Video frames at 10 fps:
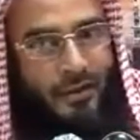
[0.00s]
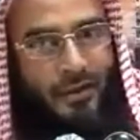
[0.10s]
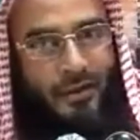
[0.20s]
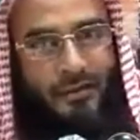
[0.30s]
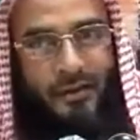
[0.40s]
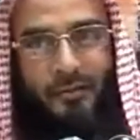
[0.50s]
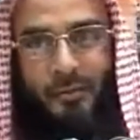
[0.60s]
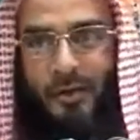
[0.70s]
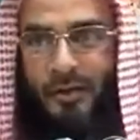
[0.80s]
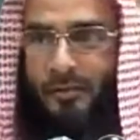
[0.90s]
হ্যাঁ তাহলে
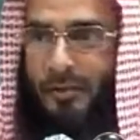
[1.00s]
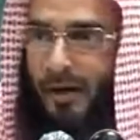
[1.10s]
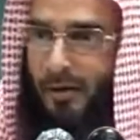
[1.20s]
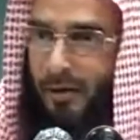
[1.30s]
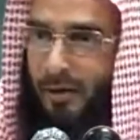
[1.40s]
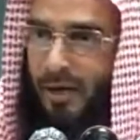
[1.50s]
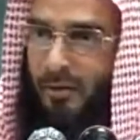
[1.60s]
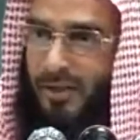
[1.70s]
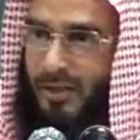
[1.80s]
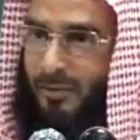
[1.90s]
বলে দাও ভালো হইলো
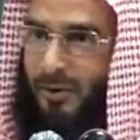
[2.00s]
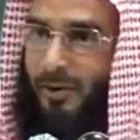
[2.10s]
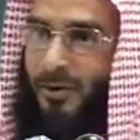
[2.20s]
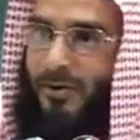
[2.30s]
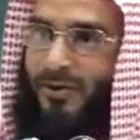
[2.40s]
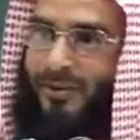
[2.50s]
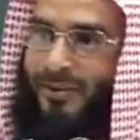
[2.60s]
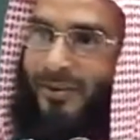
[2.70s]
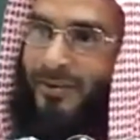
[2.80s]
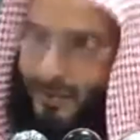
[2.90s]
না অজেব হইলো
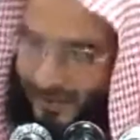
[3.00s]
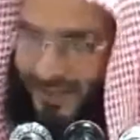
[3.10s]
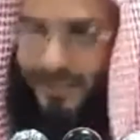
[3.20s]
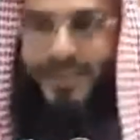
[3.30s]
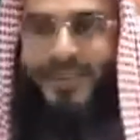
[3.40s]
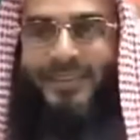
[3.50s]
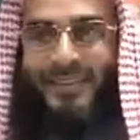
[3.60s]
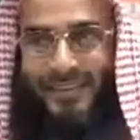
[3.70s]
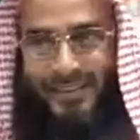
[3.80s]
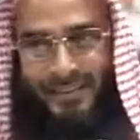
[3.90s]
অজেব হইলো
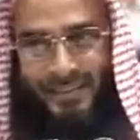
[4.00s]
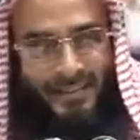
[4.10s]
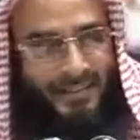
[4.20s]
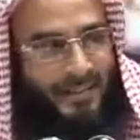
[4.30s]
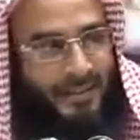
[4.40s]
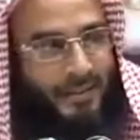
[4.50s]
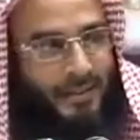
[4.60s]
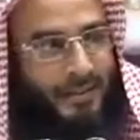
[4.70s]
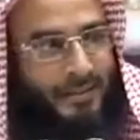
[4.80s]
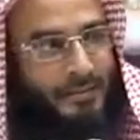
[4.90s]
তাহলে
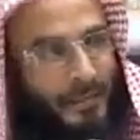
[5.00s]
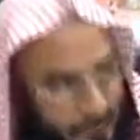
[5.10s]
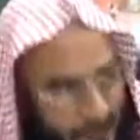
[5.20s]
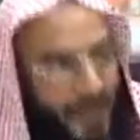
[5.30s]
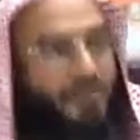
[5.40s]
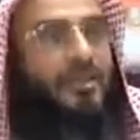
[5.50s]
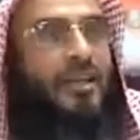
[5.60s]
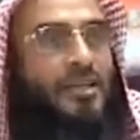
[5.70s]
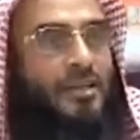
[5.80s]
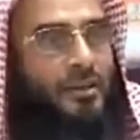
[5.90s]
এই ভাইও
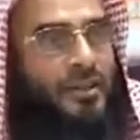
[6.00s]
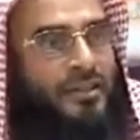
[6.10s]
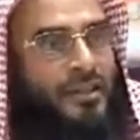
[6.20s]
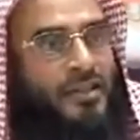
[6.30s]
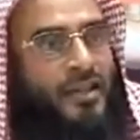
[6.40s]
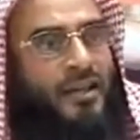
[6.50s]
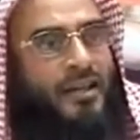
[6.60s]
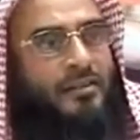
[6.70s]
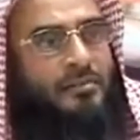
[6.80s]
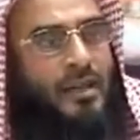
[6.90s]
জিজ্ঞেস করছেন যে
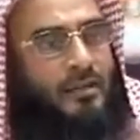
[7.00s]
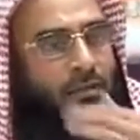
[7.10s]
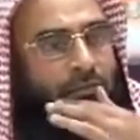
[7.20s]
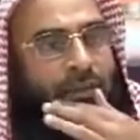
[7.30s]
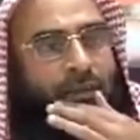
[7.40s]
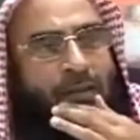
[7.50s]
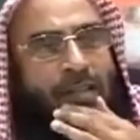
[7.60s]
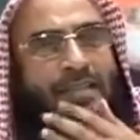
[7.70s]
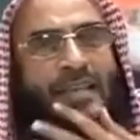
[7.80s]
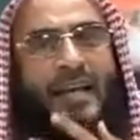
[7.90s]
ছেলেটা যে বিয়ে
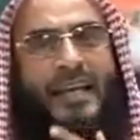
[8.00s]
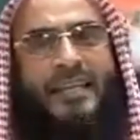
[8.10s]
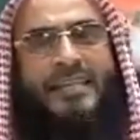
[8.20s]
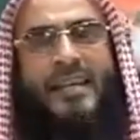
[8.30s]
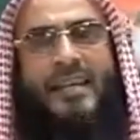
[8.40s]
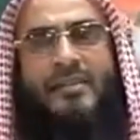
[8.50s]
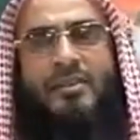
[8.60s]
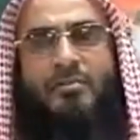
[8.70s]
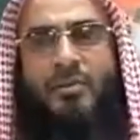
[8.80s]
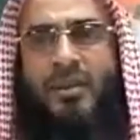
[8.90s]
করতে চায় এই ছেলেটা
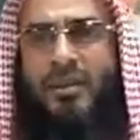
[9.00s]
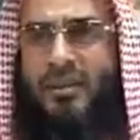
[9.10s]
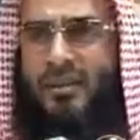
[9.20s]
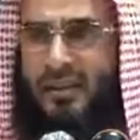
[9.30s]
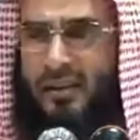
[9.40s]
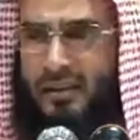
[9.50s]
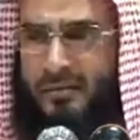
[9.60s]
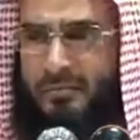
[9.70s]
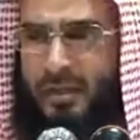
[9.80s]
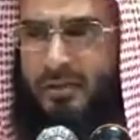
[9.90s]
সম্পর্কে কি জানেন
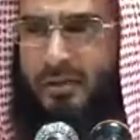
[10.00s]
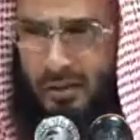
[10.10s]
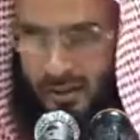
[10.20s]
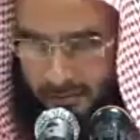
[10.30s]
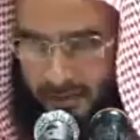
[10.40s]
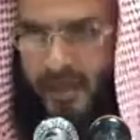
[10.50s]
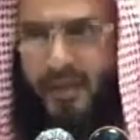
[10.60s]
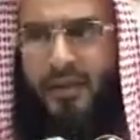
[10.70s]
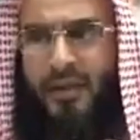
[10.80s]
দেওয়া যাবে